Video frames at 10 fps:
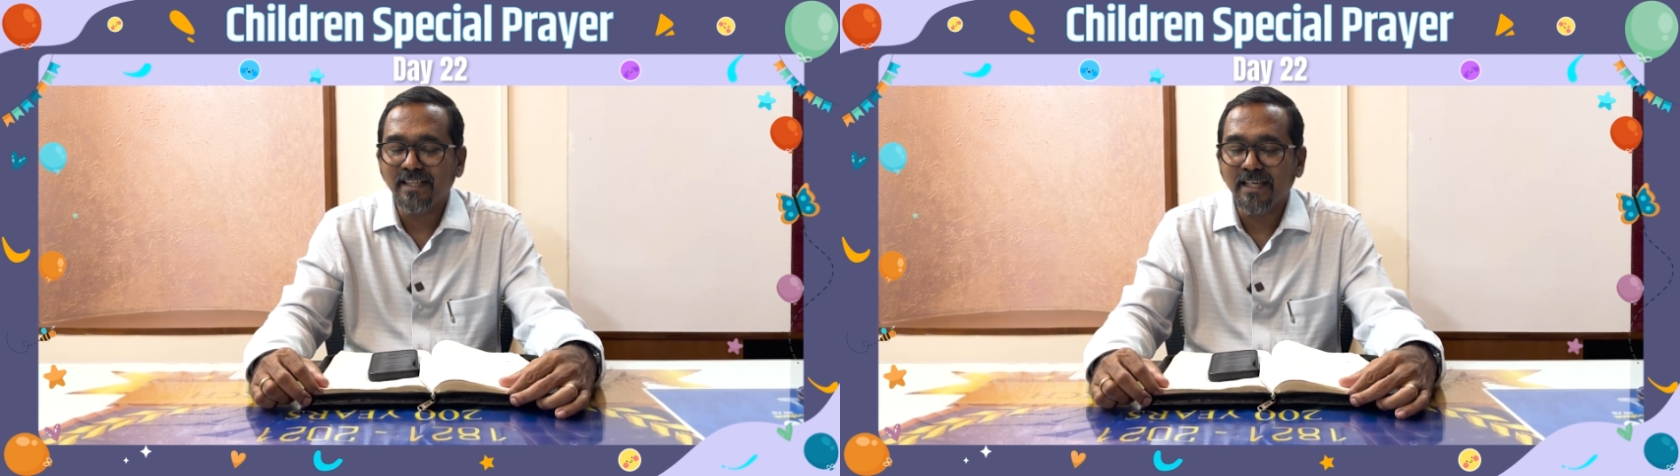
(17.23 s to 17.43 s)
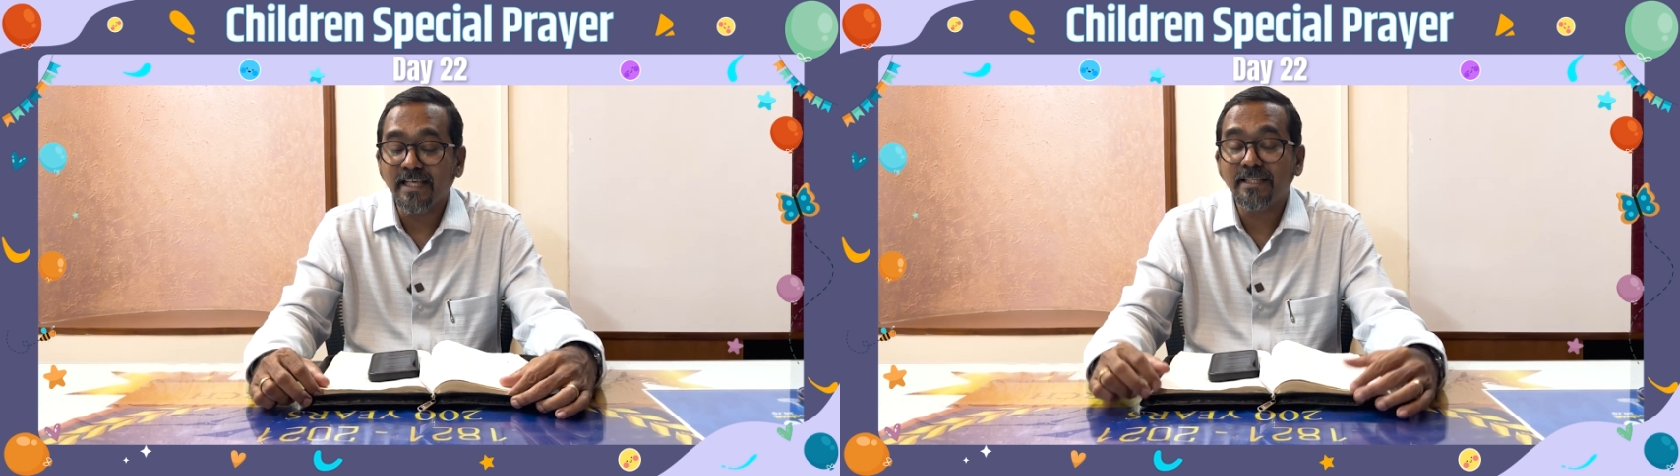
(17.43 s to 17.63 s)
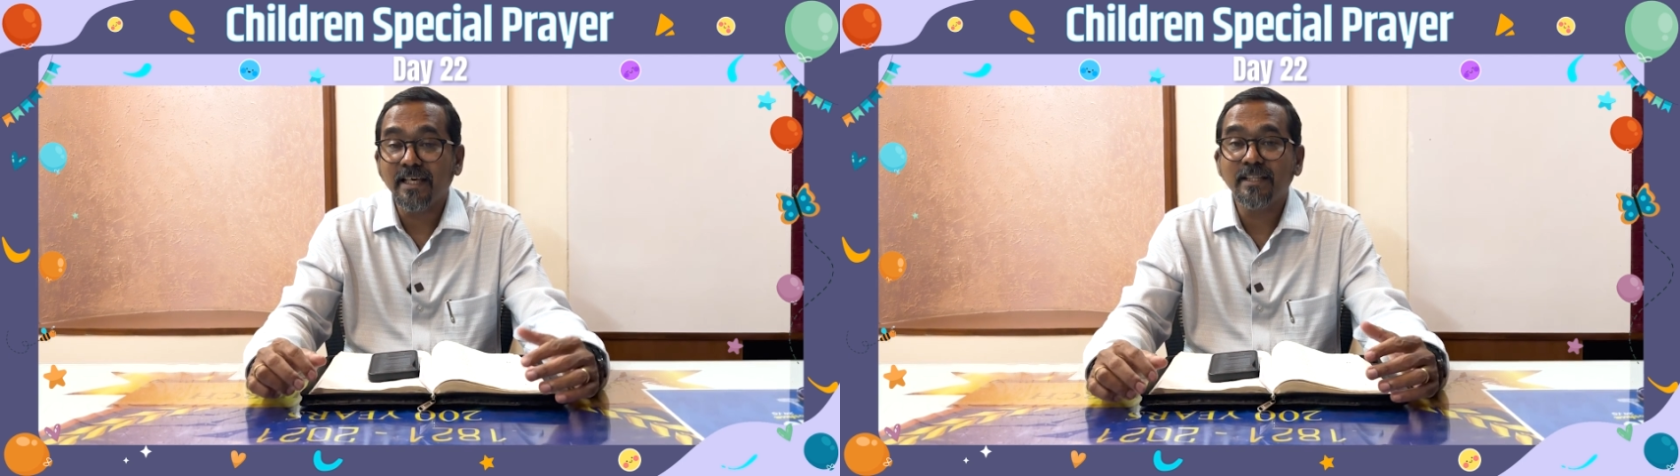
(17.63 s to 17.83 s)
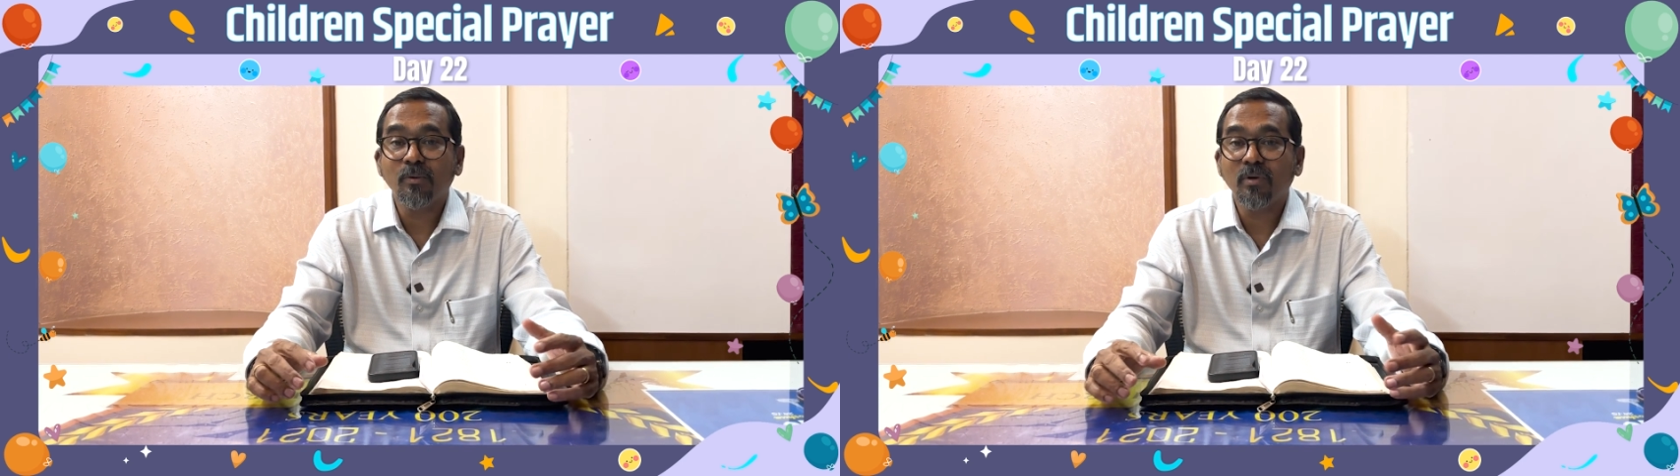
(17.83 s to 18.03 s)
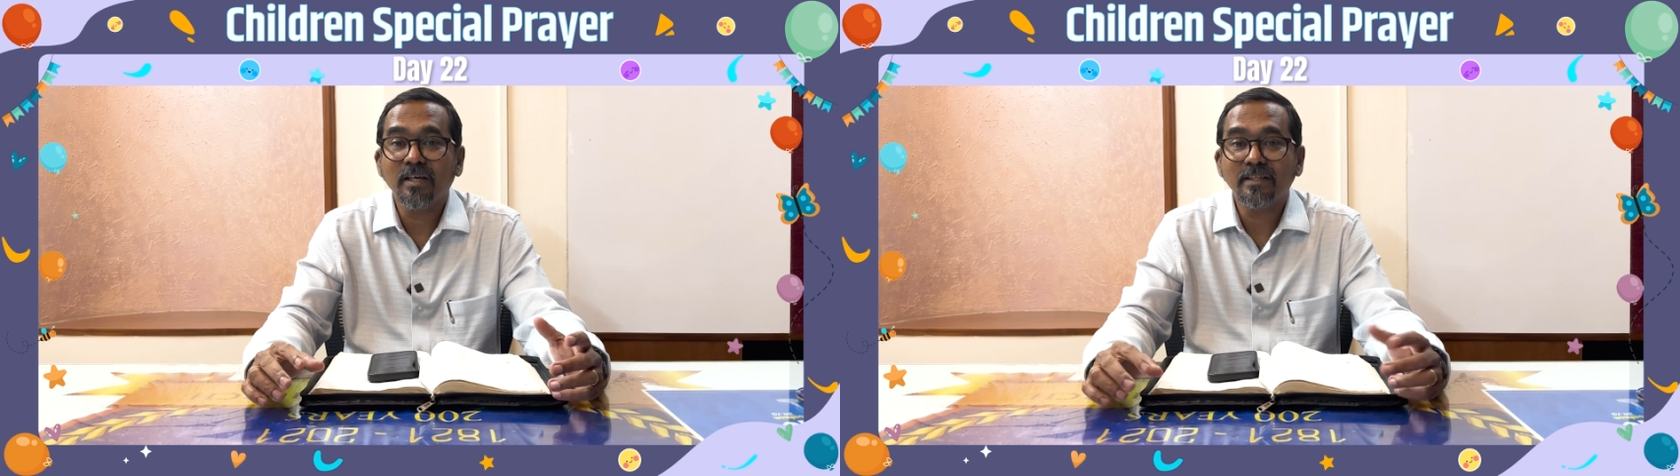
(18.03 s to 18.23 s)
எதை இந்த
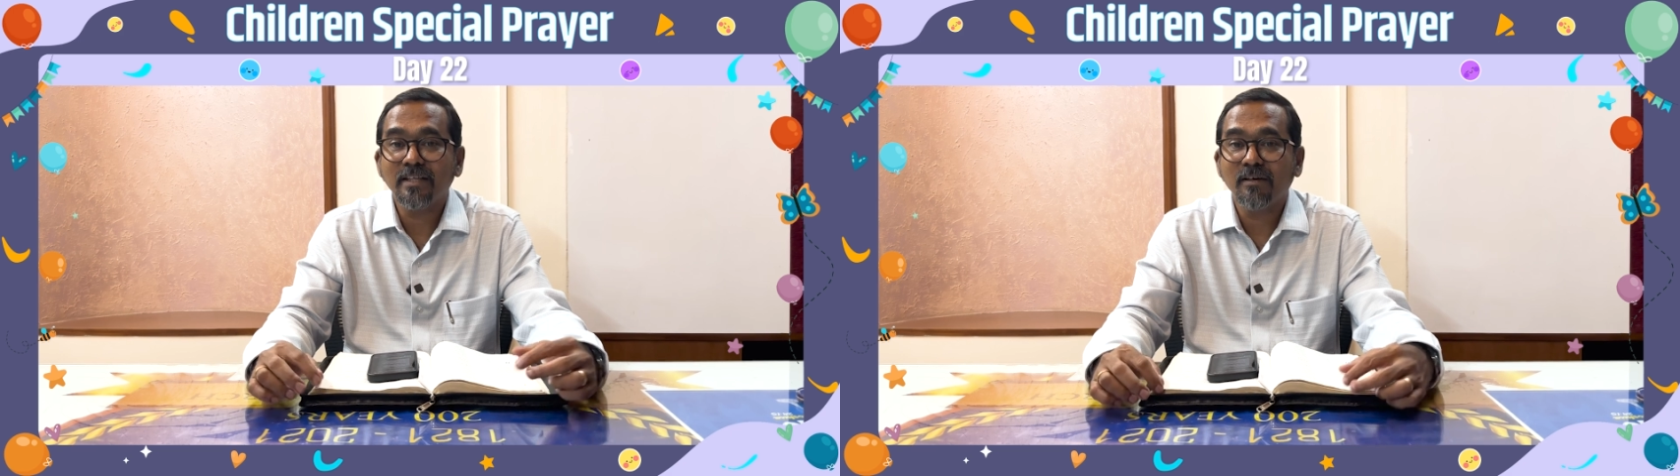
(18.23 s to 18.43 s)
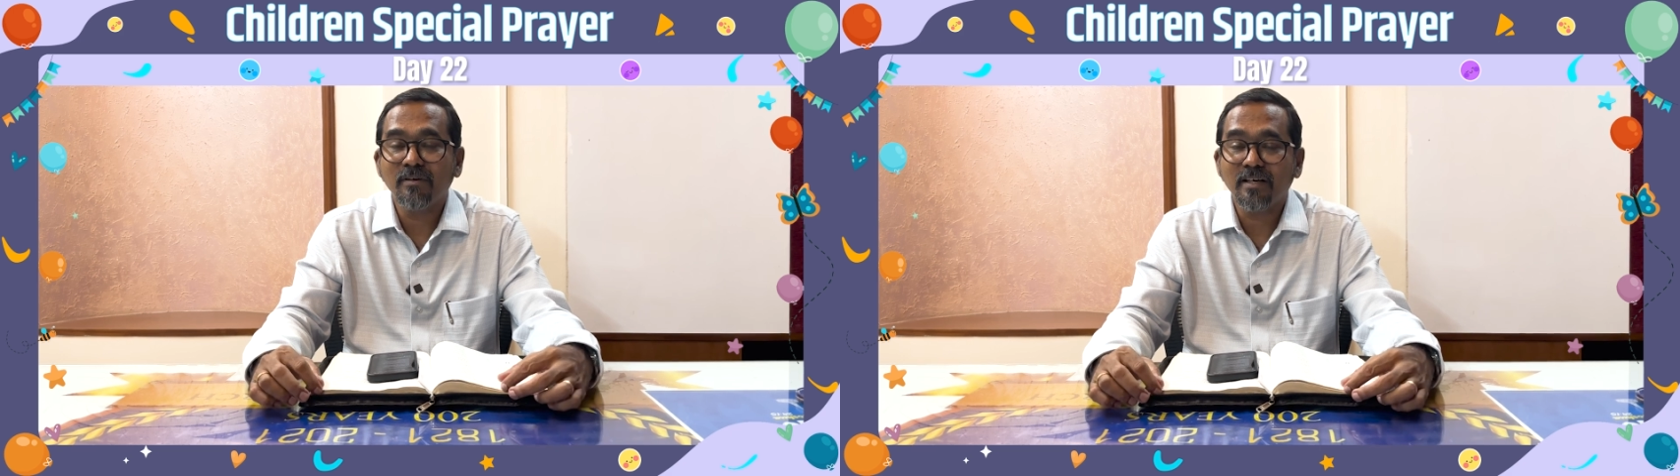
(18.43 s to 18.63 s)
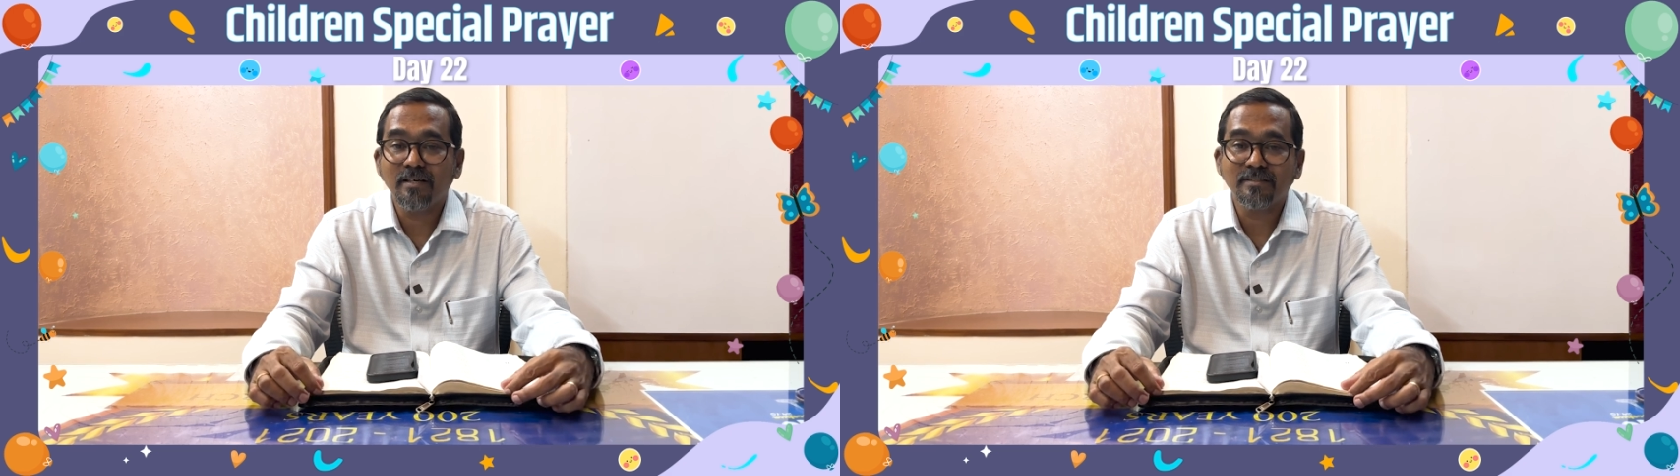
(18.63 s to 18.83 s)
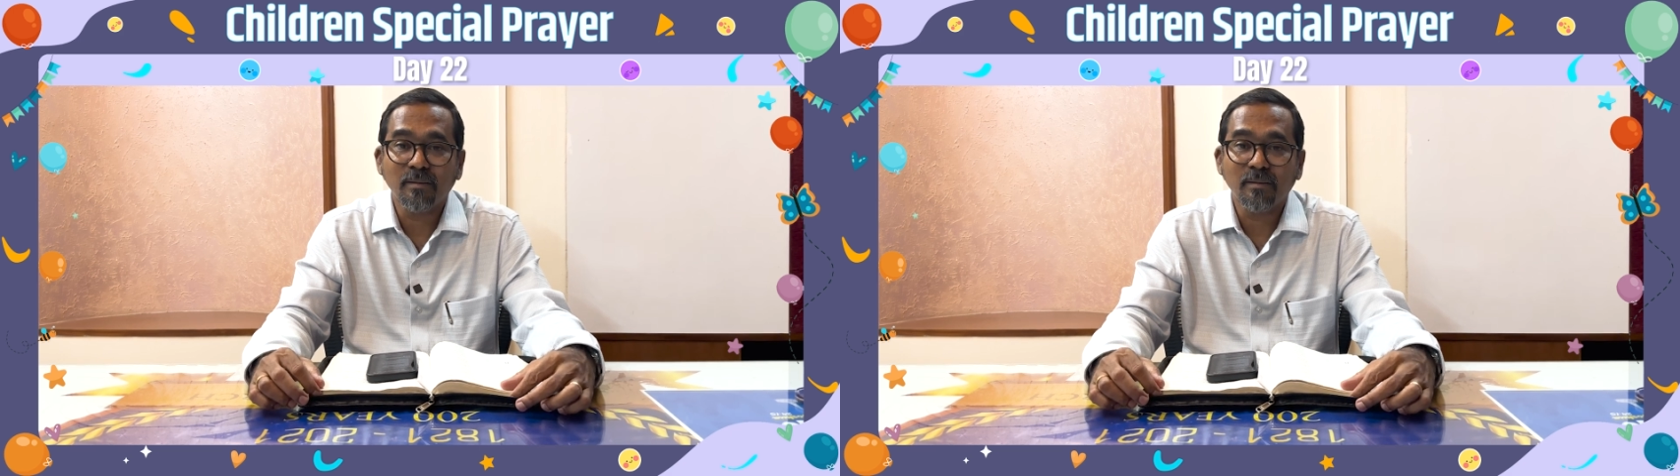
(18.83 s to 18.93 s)
உலகத்தில் அவர்கள்